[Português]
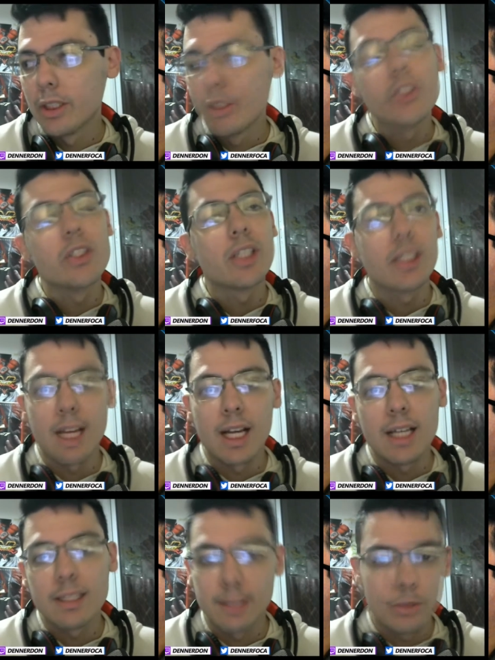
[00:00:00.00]
a gente tá em
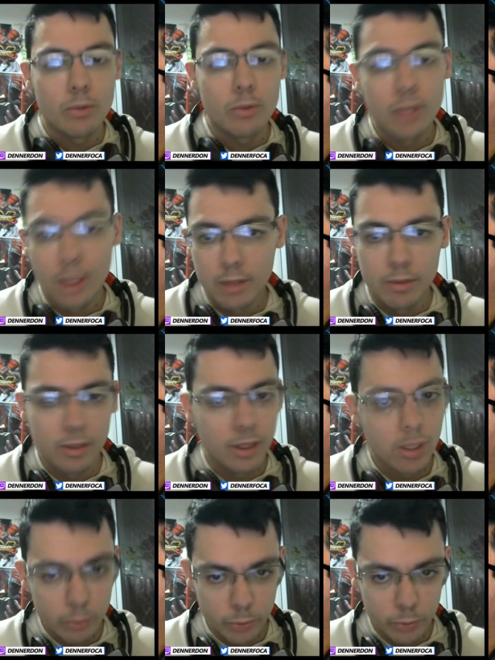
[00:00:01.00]
casa, tá estudando e
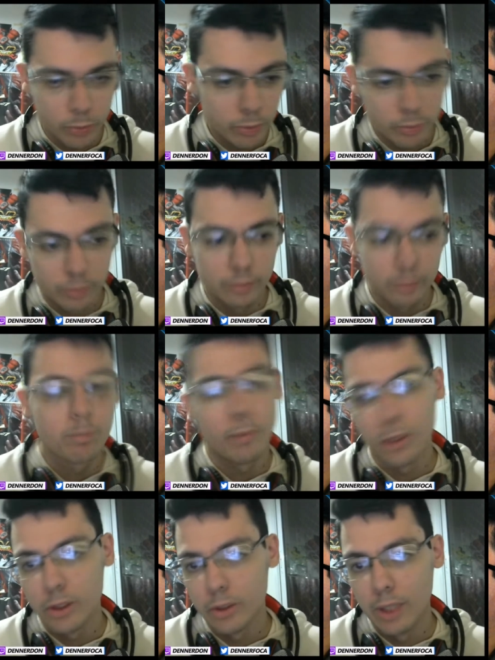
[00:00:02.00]
tal, o jogo
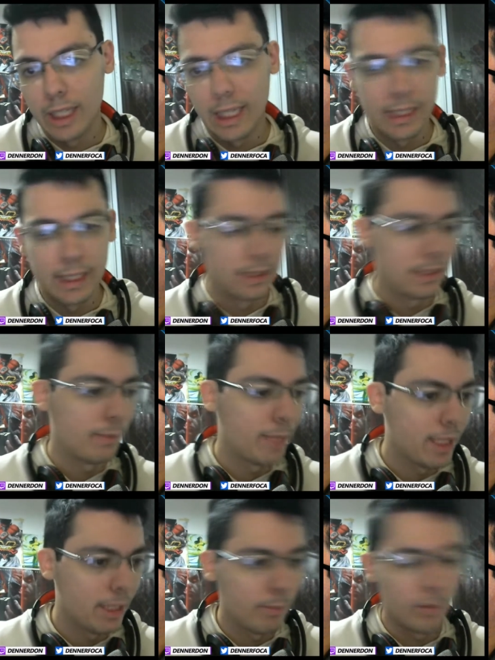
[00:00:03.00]
pode olhar na
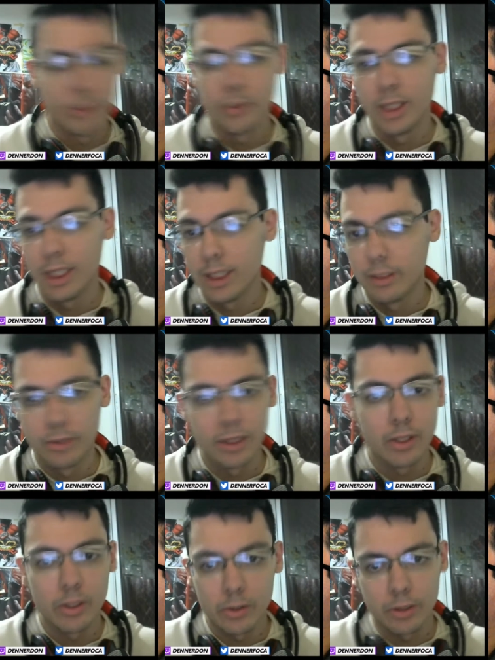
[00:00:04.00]
tabela, pode olhar no
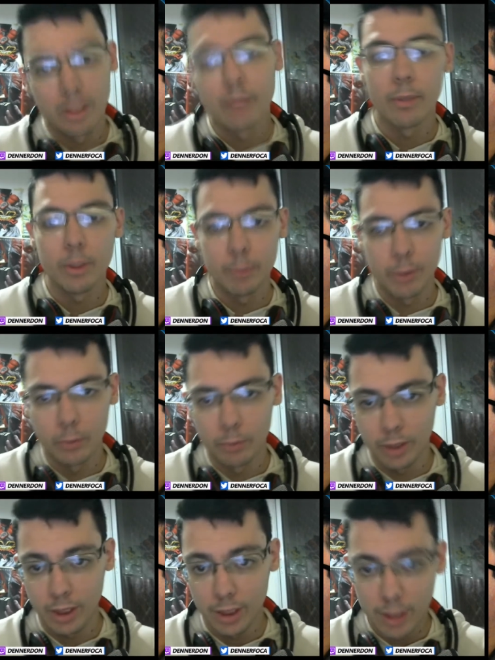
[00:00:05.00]
negócio aqui, pode
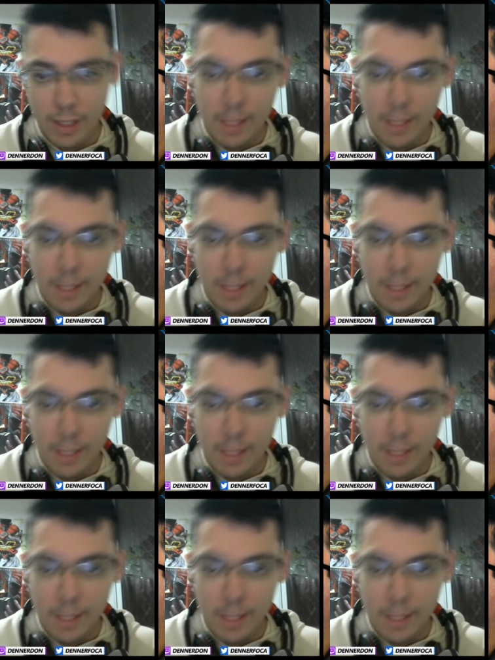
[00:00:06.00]
perguntar,